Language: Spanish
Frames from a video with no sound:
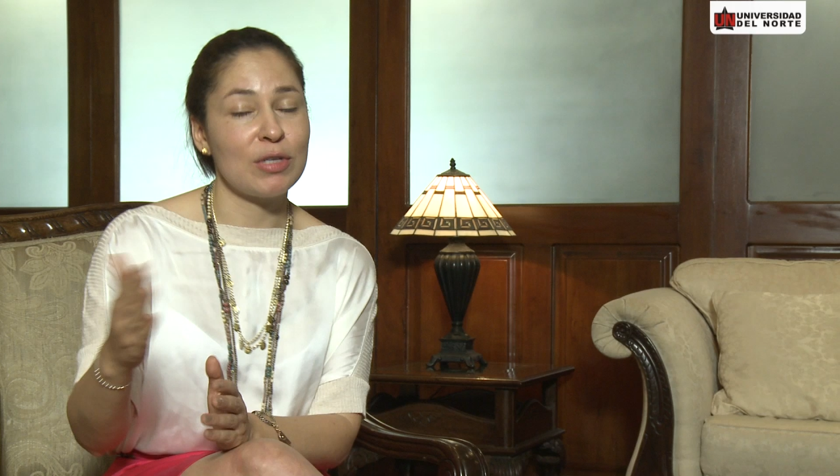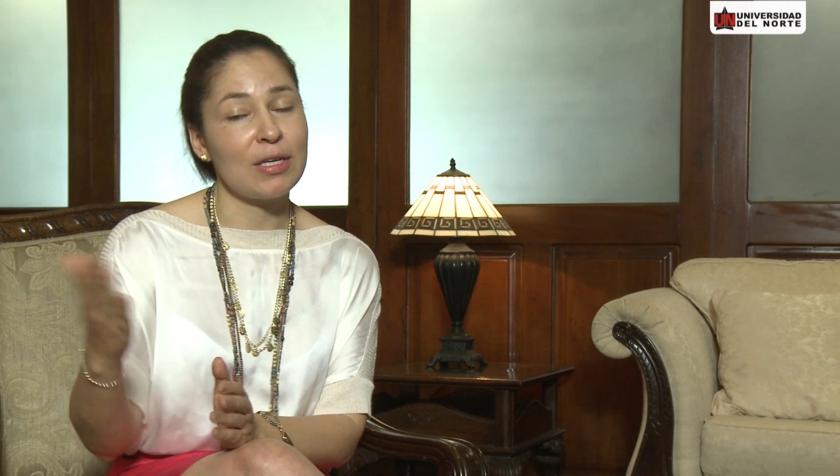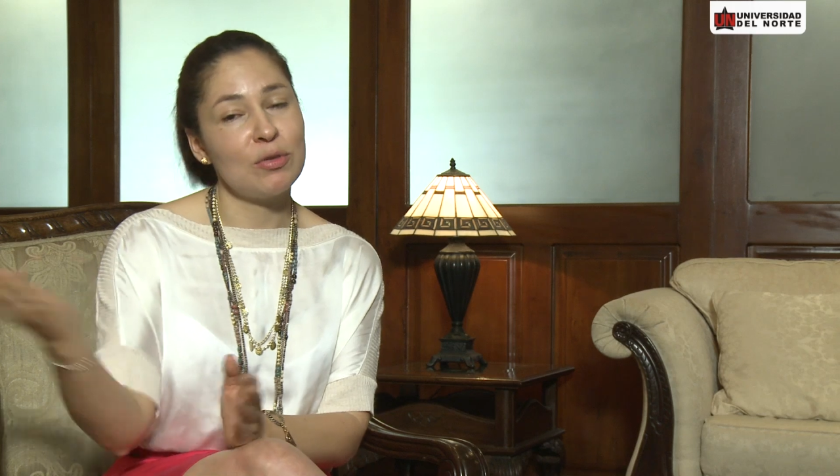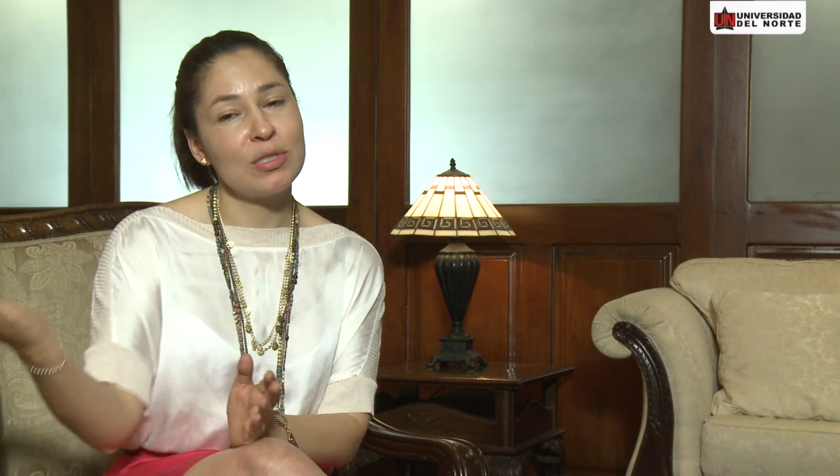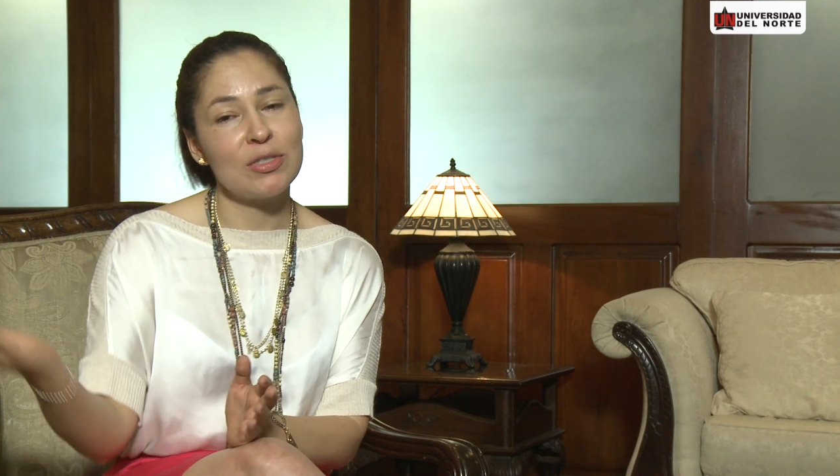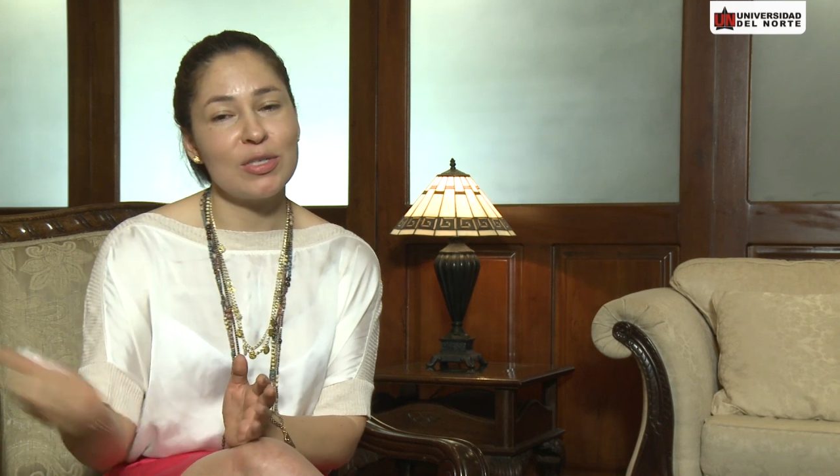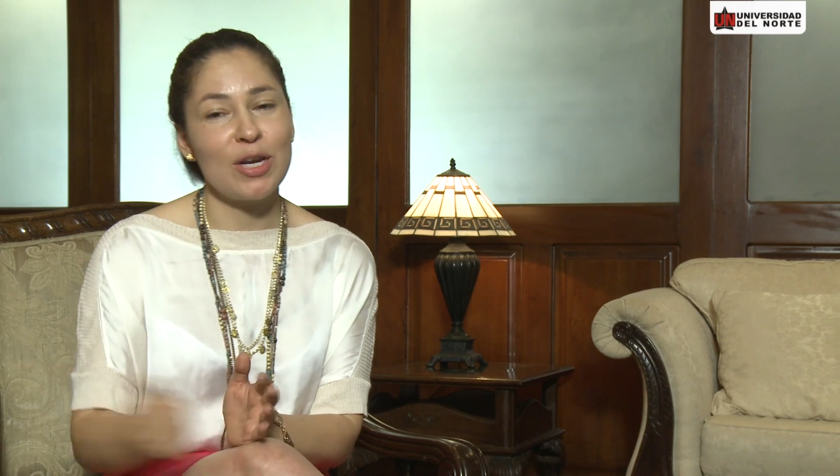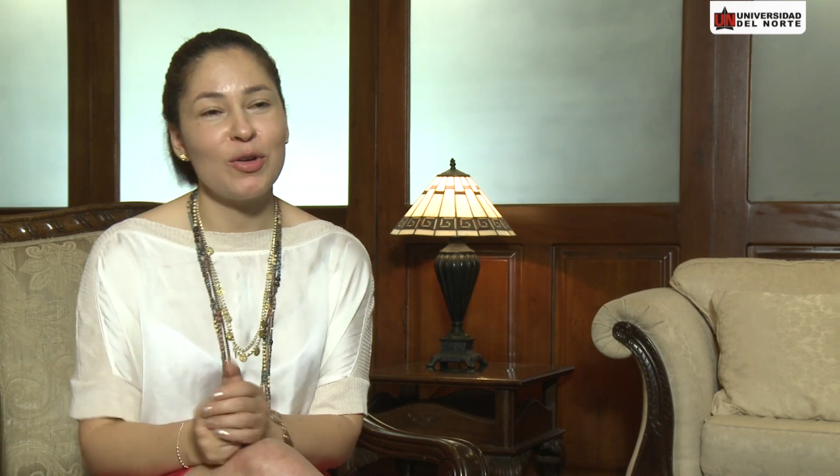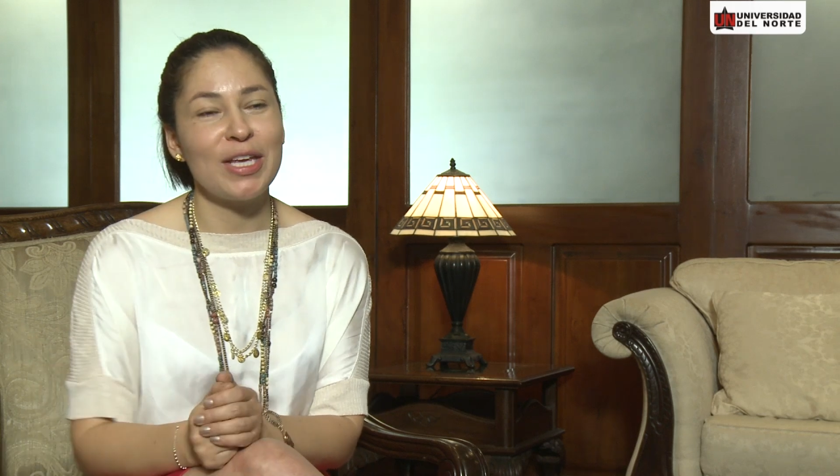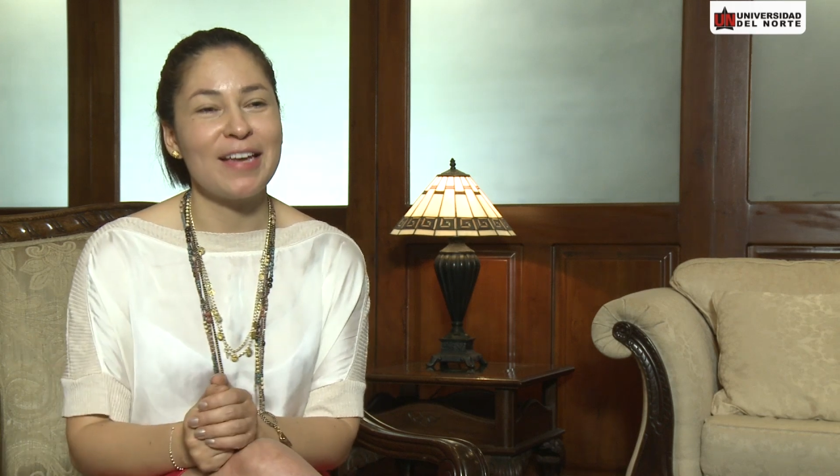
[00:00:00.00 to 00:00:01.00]
se reduce, eso
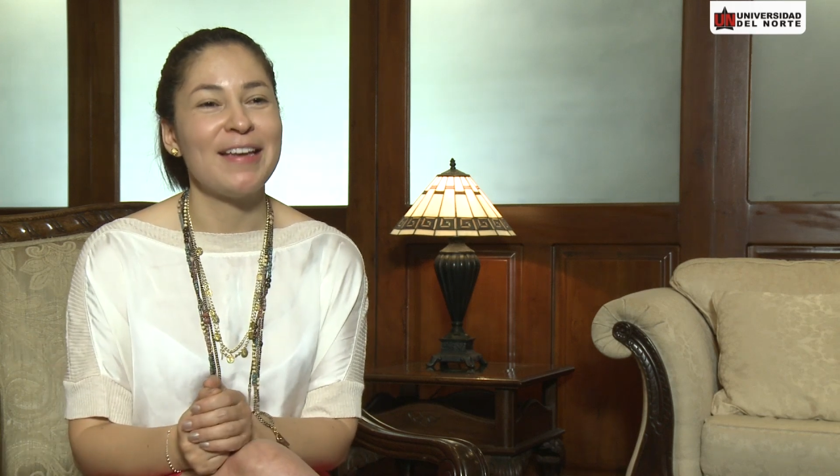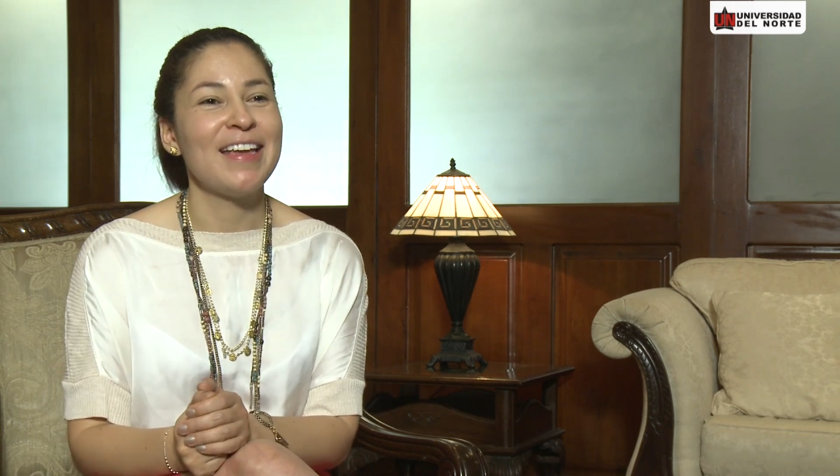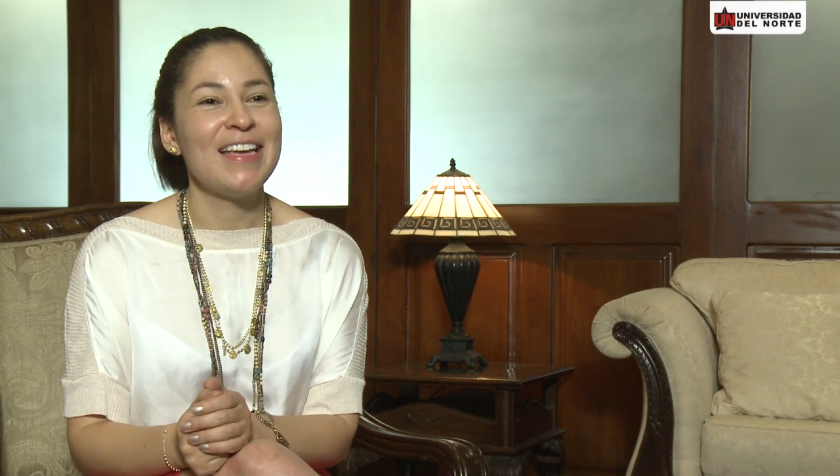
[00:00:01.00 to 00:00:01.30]
ya lo dije,